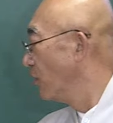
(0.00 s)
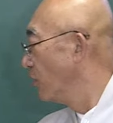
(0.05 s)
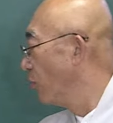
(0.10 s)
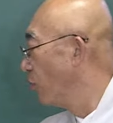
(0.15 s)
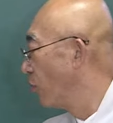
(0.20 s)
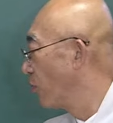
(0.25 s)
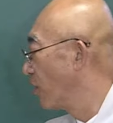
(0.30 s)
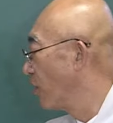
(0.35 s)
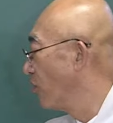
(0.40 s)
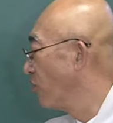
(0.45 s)

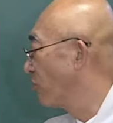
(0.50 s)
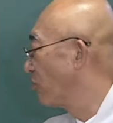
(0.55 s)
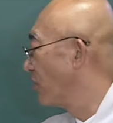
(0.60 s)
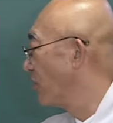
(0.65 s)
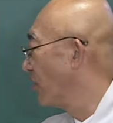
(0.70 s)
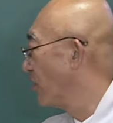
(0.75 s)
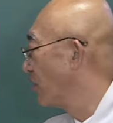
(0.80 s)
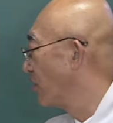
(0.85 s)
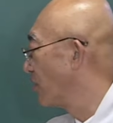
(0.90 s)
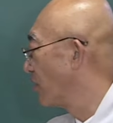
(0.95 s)

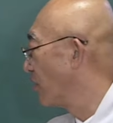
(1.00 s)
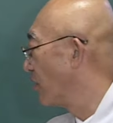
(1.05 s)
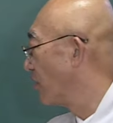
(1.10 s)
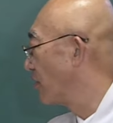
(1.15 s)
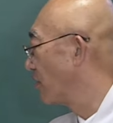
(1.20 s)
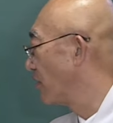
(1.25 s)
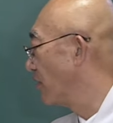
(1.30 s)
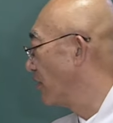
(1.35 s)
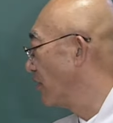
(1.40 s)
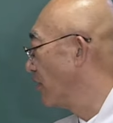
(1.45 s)
욕계육천에서
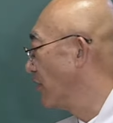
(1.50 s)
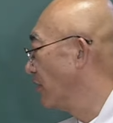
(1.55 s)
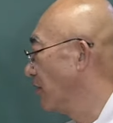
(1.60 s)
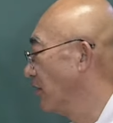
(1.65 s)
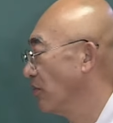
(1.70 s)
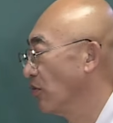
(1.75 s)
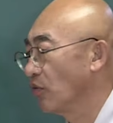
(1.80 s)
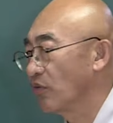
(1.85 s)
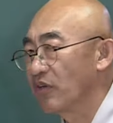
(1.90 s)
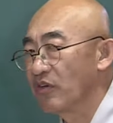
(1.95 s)
설했어요.
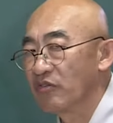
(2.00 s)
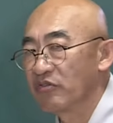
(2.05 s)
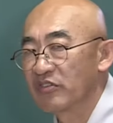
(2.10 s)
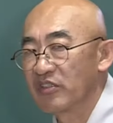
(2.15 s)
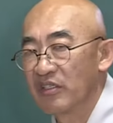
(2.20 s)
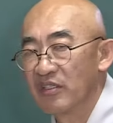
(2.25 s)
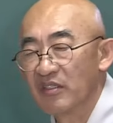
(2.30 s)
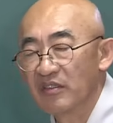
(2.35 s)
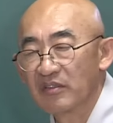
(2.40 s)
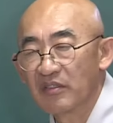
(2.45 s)

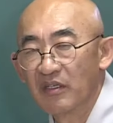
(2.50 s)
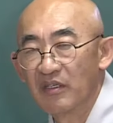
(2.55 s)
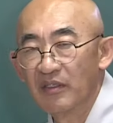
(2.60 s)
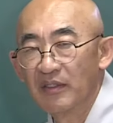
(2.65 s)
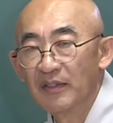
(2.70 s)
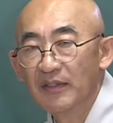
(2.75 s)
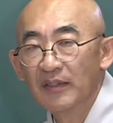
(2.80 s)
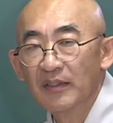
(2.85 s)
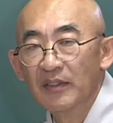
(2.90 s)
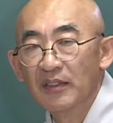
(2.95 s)
욕계육천에서.
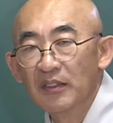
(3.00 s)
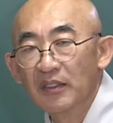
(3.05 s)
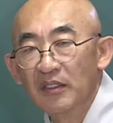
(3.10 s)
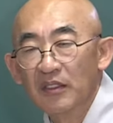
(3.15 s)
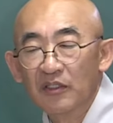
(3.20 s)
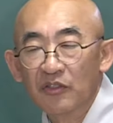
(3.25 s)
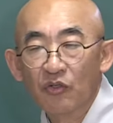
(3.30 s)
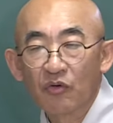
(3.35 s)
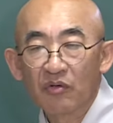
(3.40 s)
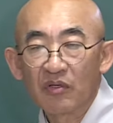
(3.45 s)

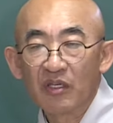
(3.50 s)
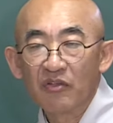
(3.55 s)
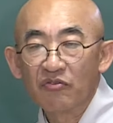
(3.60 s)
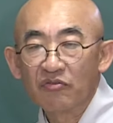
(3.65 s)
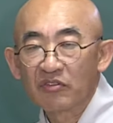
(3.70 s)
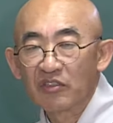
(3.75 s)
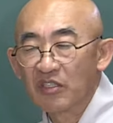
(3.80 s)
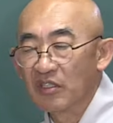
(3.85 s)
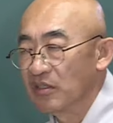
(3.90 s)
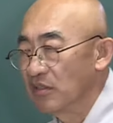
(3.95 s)

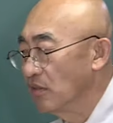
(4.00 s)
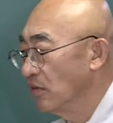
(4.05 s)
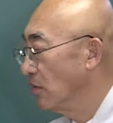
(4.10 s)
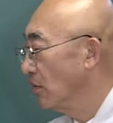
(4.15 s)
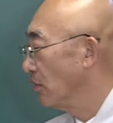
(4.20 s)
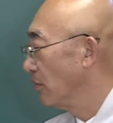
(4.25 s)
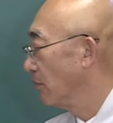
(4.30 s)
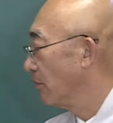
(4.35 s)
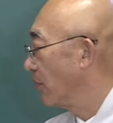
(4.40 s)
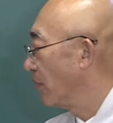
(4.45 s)

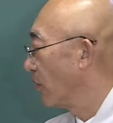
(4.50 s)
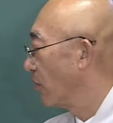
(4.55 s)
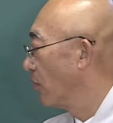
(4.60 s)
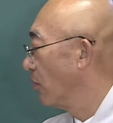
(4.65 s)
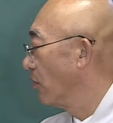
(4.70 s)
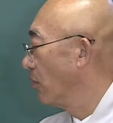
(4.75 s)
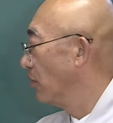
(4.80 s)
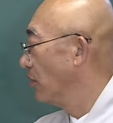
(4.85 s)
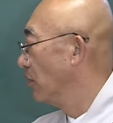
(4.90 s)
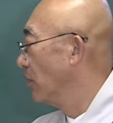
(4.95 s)
욕계육천은
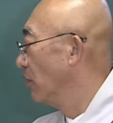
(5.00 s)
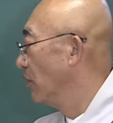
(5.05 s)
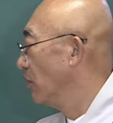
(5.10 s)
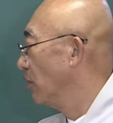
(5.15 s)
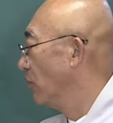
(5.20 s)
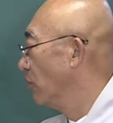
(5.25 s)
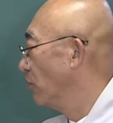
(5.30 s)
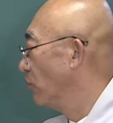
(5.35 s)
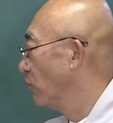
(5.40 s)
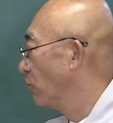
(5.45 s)
바로
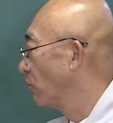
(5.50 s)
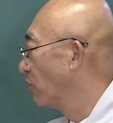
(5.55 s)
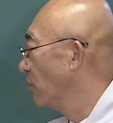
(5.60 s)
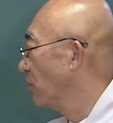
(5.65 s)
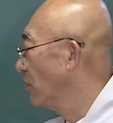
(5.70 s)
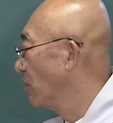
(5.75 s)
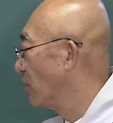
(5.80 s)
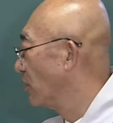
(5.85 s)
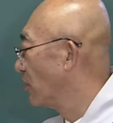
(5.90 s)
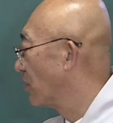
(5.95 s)

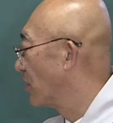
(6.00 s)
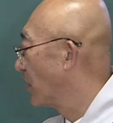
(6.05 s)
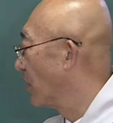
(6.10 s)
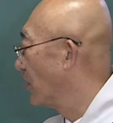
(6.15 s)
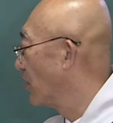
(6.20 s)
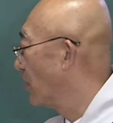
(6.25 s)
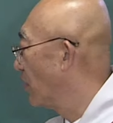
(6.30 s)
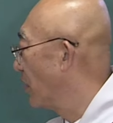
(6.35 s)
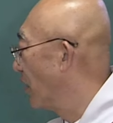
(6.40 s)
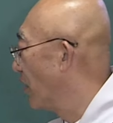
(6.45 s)
육군을
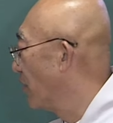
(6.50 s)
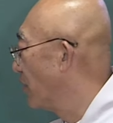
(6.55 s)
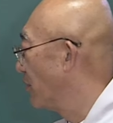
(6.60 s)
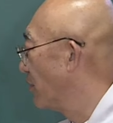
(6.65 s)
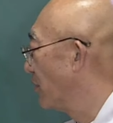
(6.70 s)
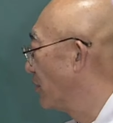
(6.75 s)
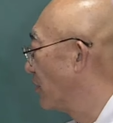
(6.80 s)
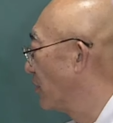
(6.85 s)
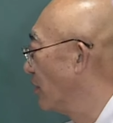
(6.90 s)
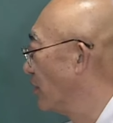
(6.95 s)
뜻하죠.
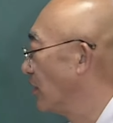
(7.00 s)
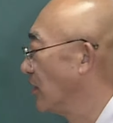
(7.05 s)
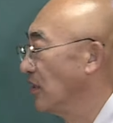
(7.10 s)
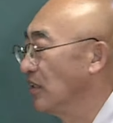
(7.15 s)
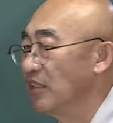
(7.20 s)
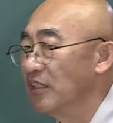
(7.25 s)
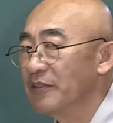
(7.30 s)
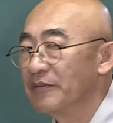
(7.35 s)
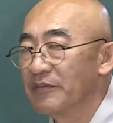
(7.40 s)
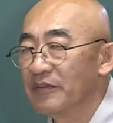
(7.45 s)

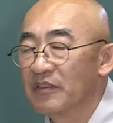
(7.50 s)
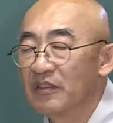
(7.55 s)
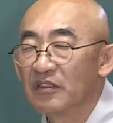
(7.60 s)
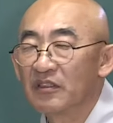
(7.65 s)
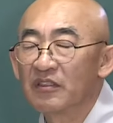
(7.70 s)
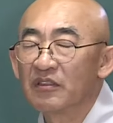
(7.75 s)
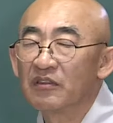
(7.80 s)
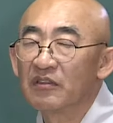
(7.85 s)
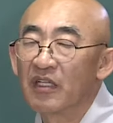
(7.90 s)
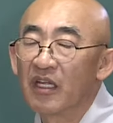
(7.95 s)
안이비설신이.
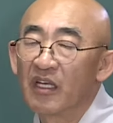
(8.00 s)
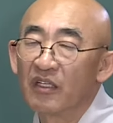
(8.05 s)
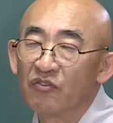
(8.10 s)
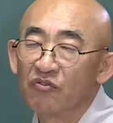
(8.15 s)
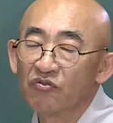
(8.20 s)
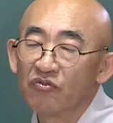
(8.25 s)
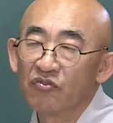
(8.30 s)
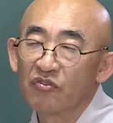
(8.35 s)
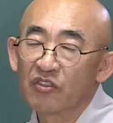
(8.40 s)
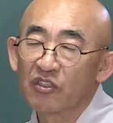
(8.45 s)
그래서 내
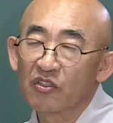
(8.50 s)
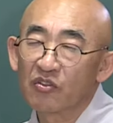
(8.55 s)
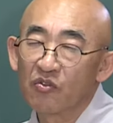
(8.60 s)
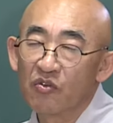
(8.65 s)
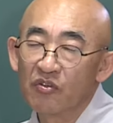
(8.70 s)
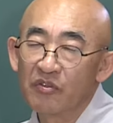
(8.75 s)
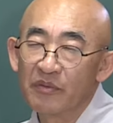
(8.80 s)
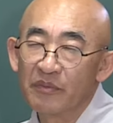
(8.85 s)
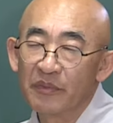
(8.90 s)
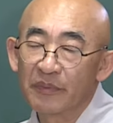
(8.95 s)
눈, 귀,
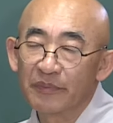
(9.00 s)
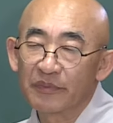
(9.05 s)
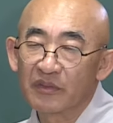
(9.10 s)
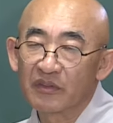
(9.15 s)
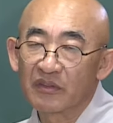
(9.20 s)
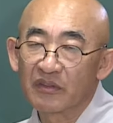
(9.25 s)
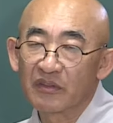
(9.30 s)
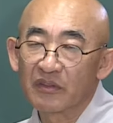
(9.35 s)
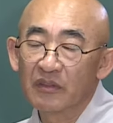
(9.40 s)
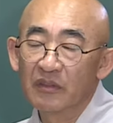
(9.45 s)
코, 입, 몸
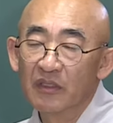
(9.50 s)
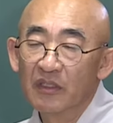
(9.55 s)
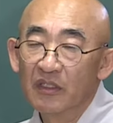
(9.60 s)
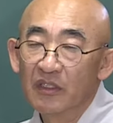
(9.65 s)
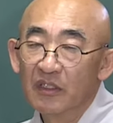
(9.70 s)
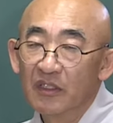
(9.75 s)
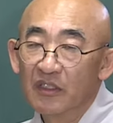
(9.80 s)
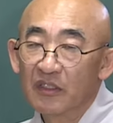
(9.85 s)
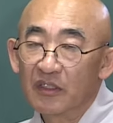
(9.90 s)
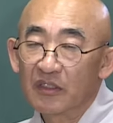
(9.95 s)
뜻을
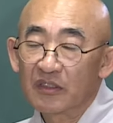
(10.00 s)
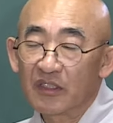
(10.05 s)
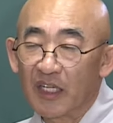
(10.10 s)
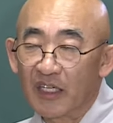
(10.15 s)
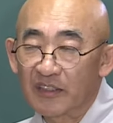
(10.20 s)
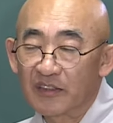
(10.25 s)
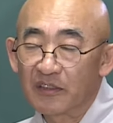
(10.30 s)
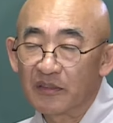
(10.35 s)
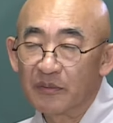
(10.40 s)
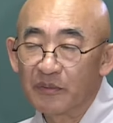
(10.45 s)

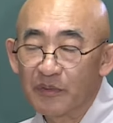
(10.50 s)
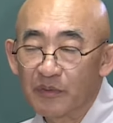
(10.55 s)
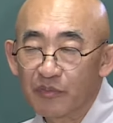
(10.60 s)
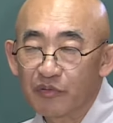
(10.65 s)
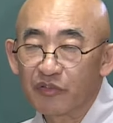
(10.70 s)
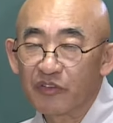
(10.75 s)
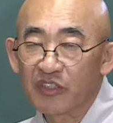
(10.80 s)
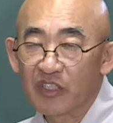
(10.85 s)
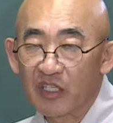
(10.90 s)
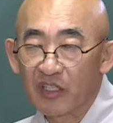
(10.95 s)
다스리면
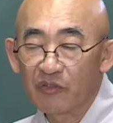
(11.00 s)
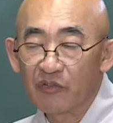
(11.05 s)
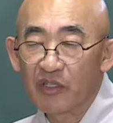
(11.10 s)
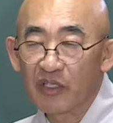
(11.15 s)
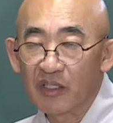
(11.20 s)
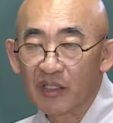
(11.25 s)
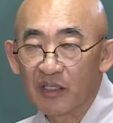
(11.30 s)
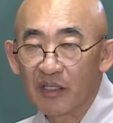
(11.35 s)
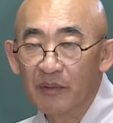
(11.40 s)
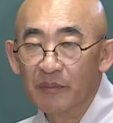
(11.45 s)
부처가
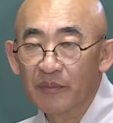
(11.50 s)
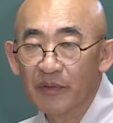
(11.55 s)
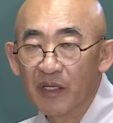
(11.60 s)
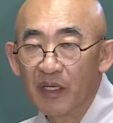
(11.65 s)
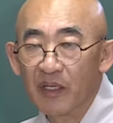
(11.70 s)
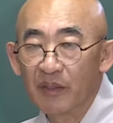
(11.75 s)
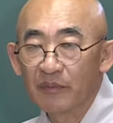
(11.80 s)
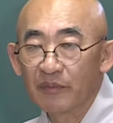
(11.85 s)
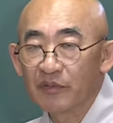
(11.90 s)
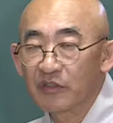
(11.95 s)
되기
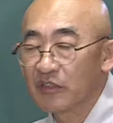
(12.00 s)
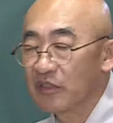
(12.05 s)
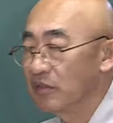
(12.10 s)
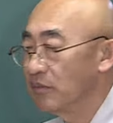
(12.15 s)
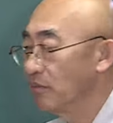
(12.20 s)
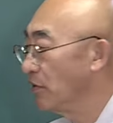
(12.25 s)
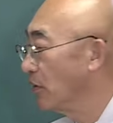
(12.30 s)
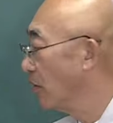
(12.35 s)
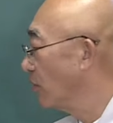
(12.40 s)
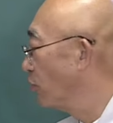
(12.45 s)
때문에
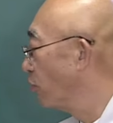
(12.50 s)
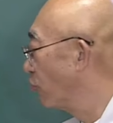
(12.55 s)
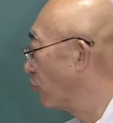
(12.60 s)
부처님이 이런